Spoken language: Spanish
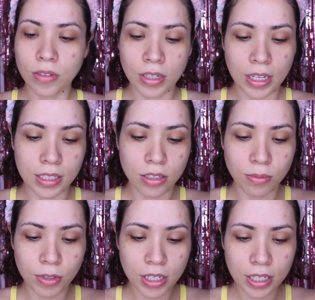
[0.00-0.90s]
Ok, se
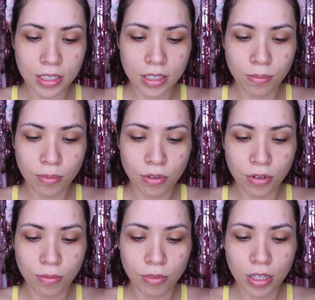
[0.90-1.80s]
supone que es
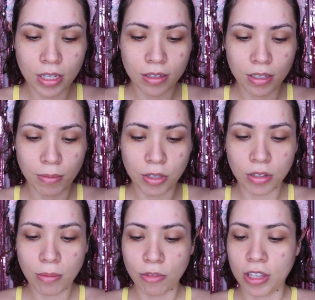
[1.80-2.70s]
tipo como una tamaño
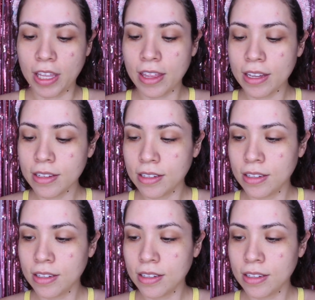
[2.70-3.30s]
de una moneda.